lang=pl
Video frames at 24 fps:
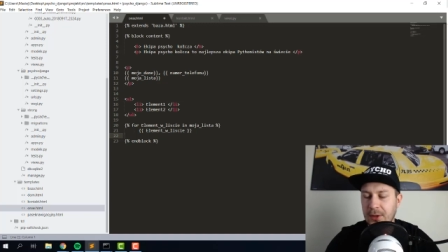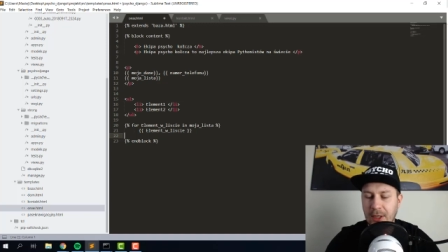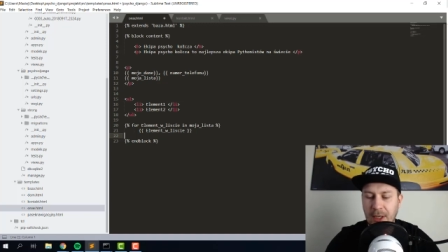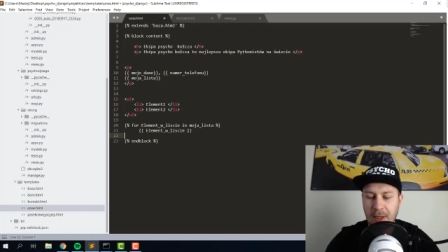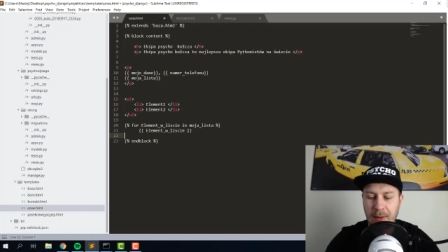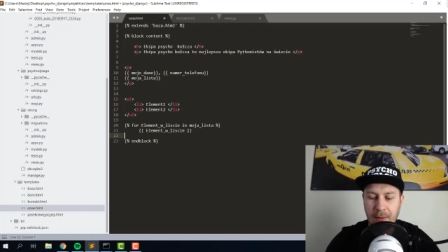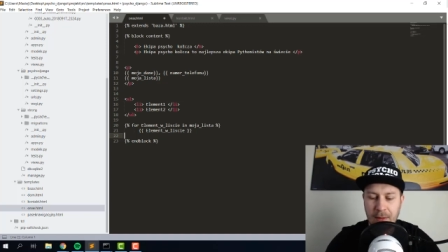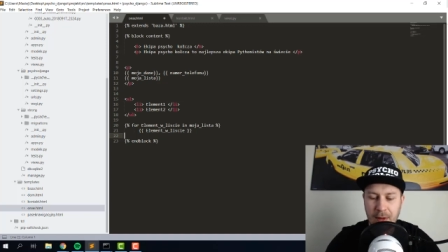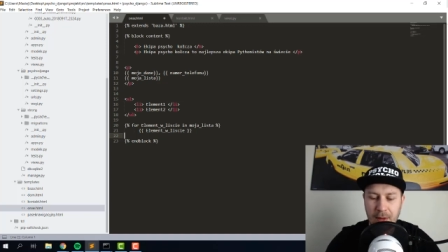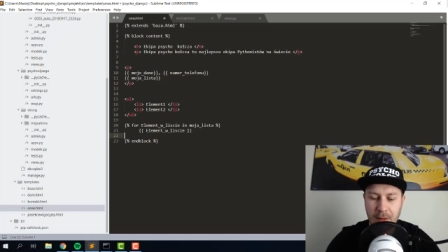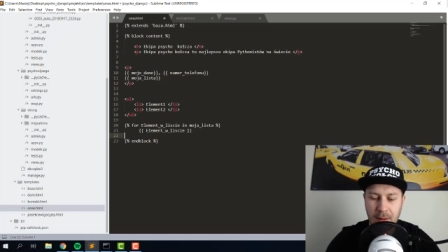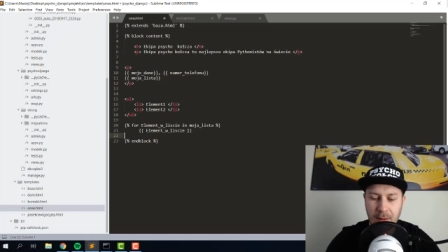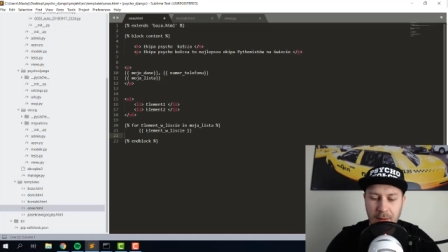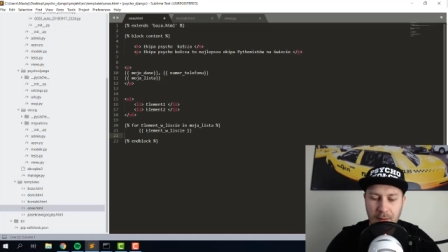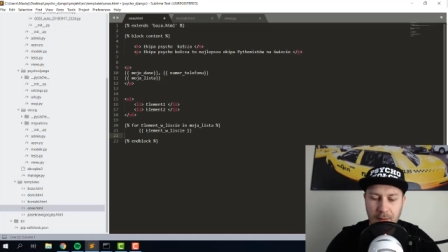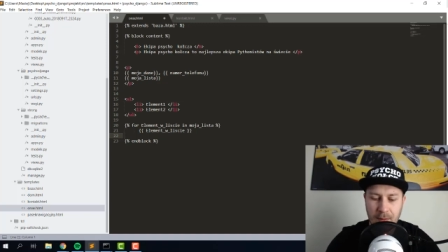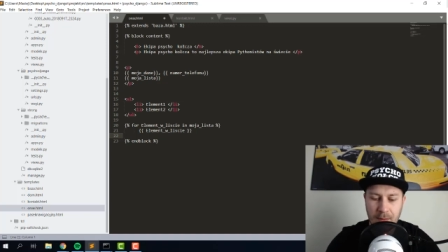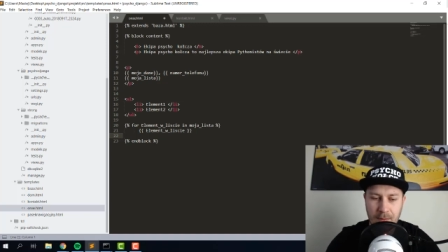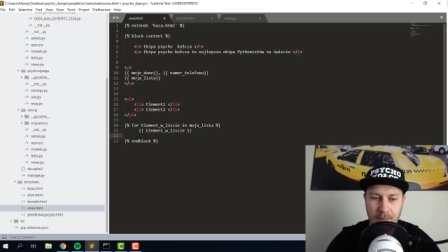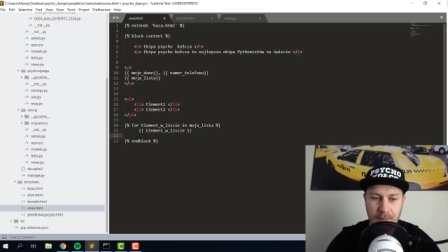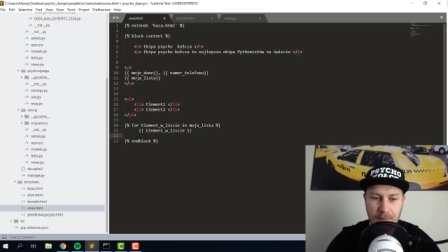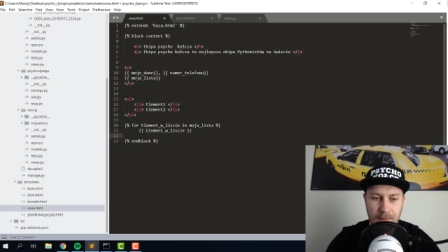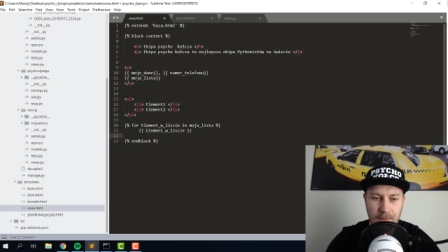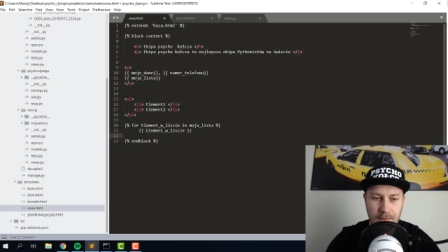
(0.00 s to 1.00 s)
dajemy...
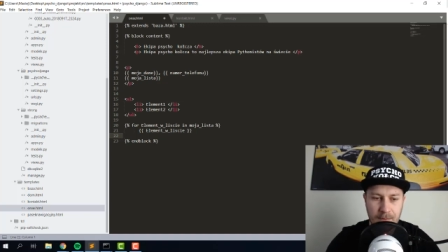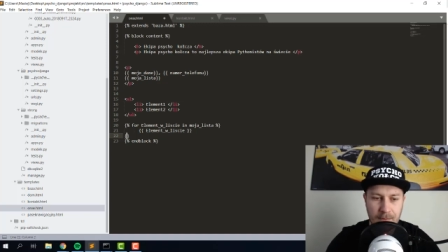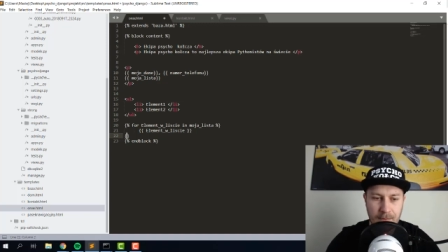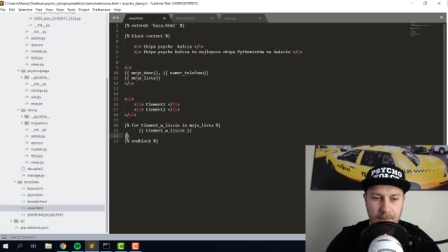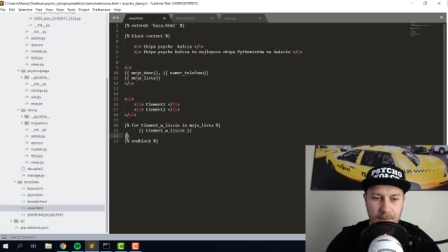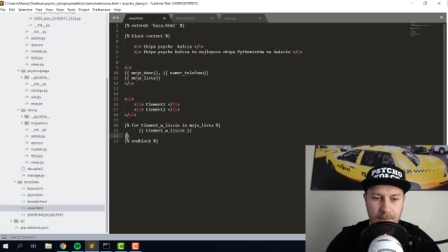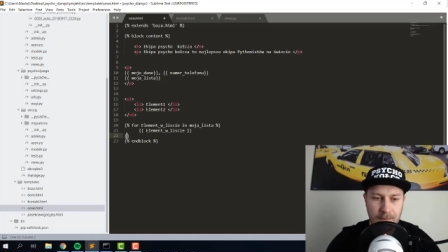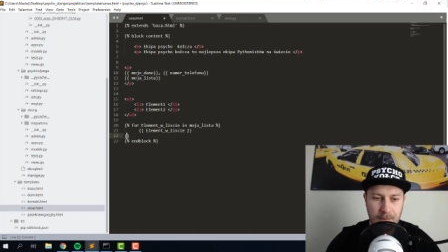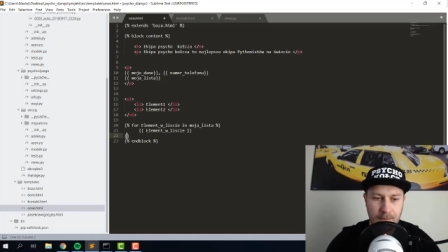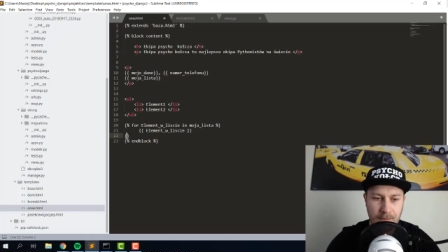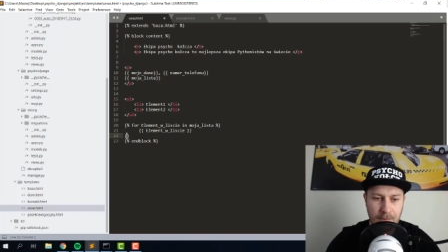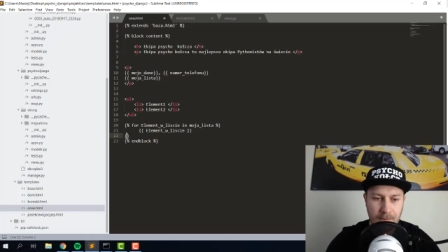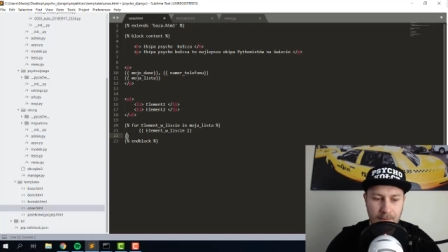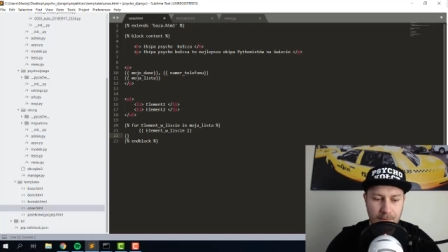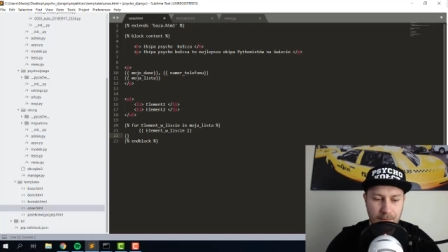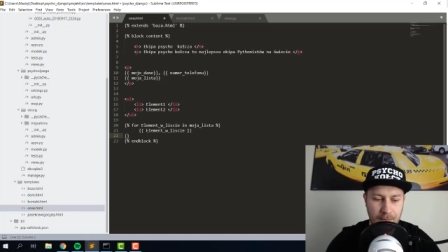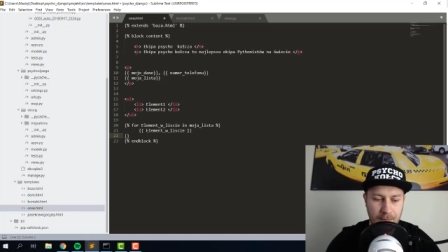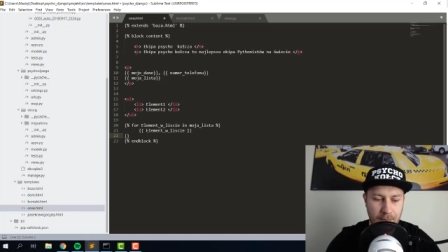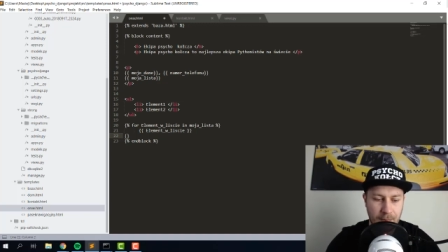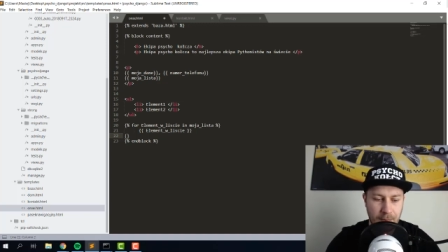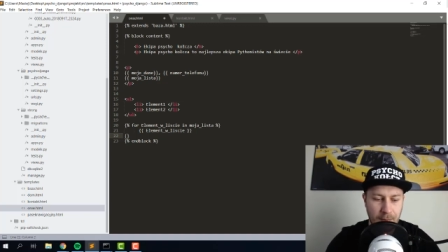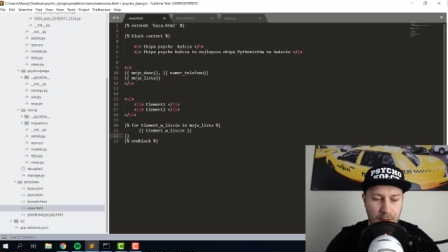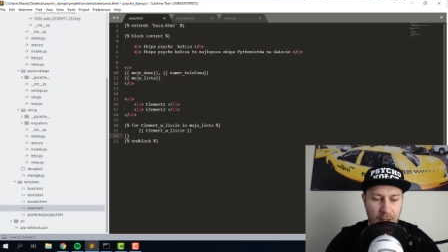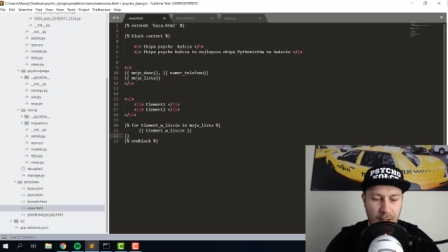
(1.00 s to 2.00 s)

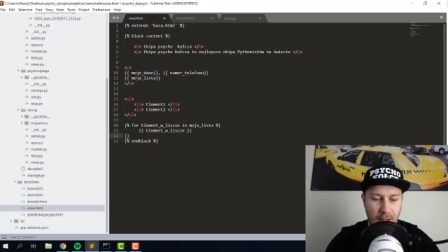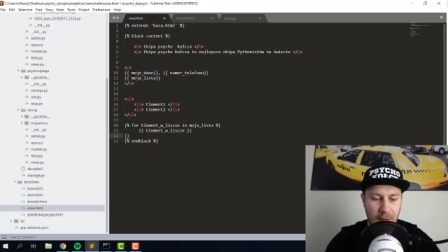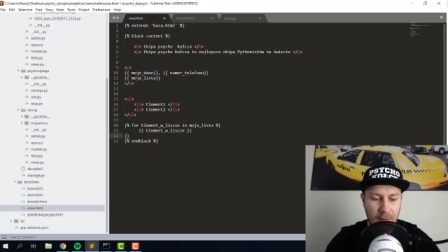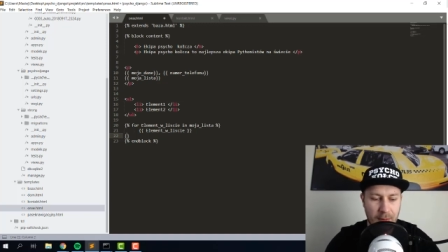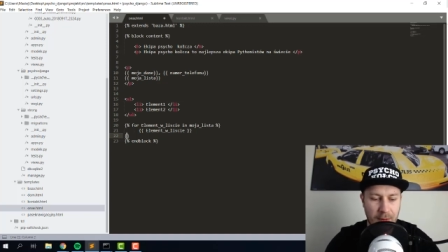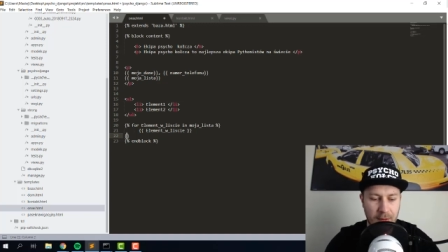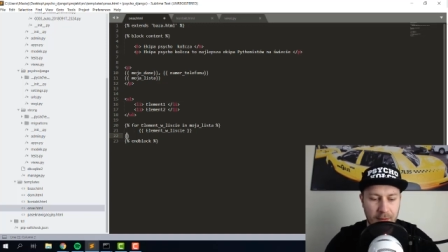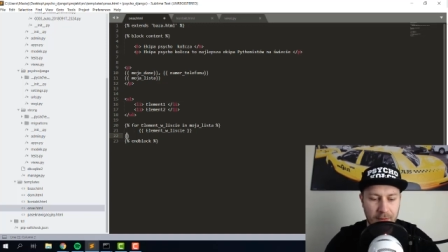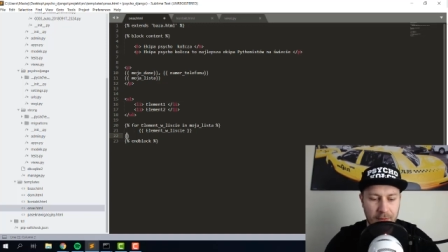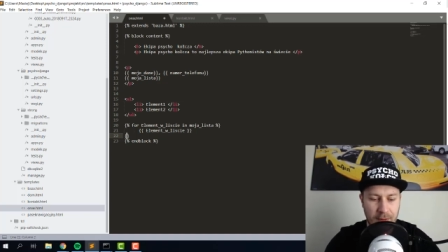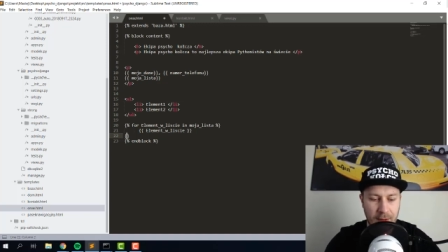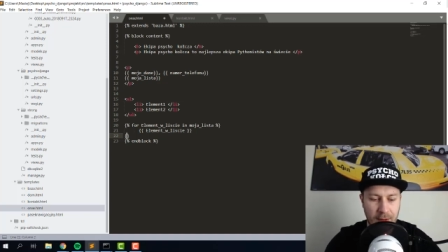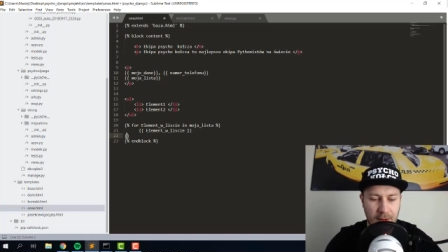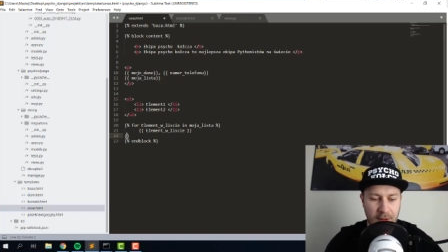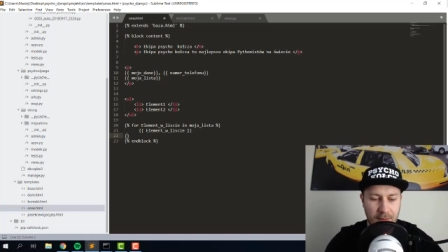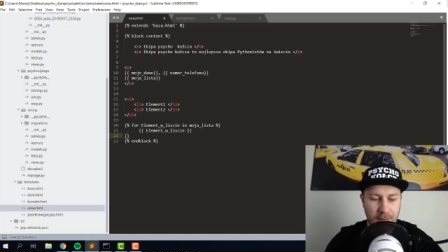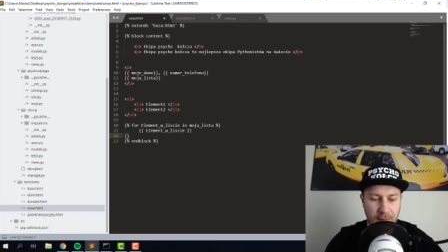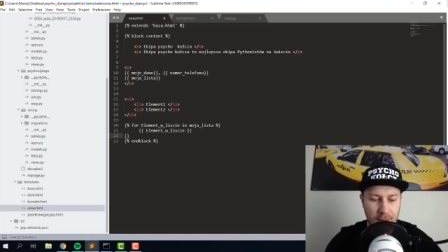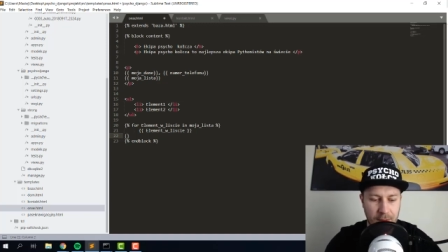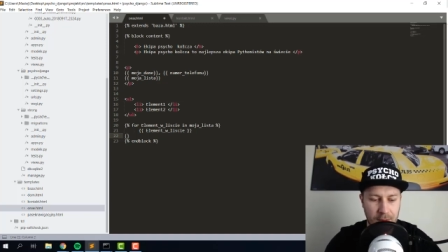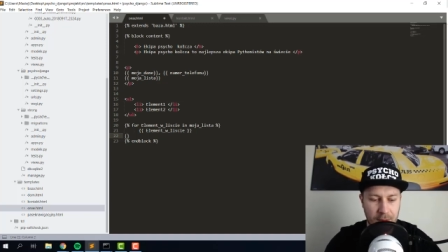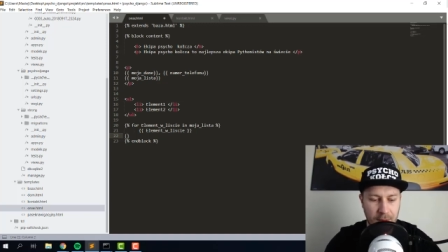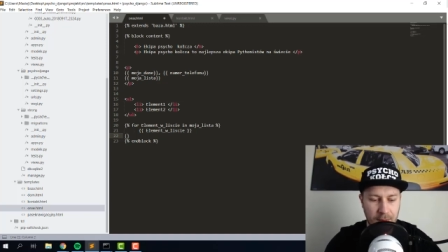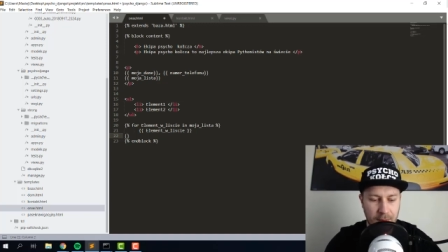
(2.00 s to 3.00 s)
Ja robię to w ten
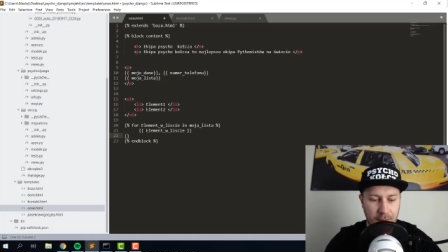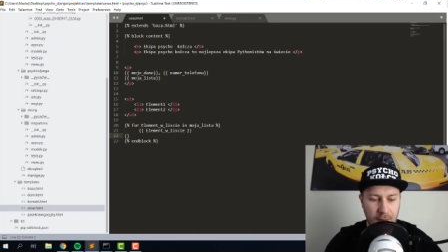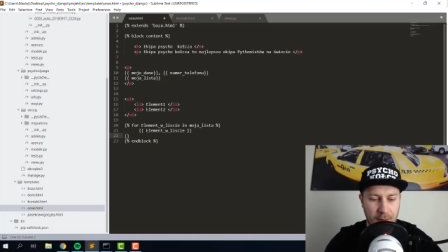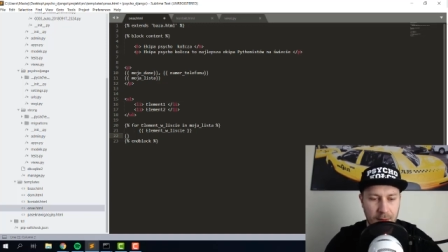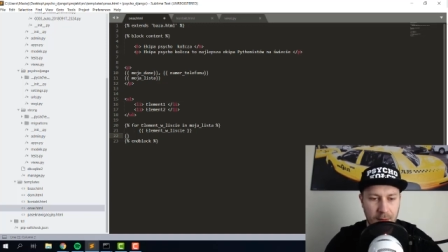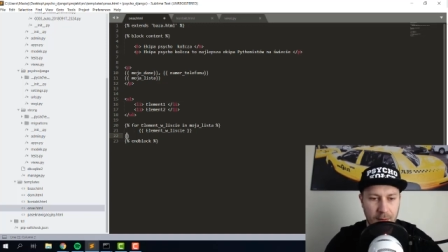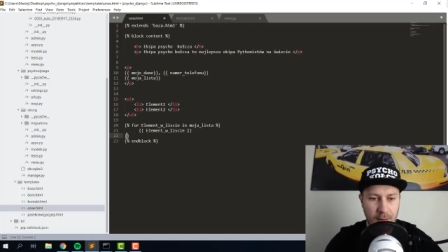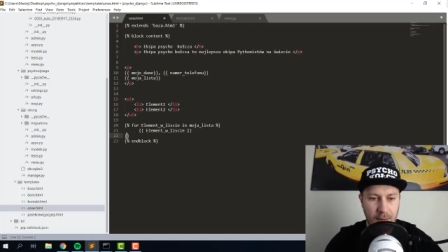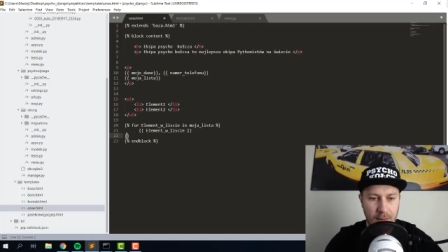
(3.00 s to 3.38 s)
sposób.